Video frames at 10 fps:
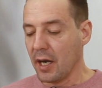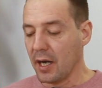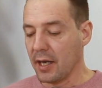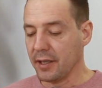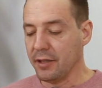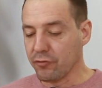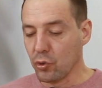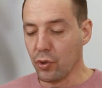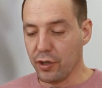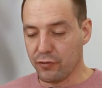А, и в
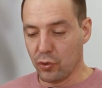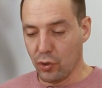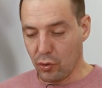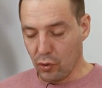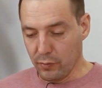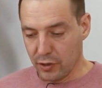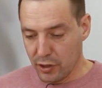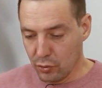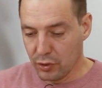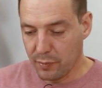той, и в той комнате, ну,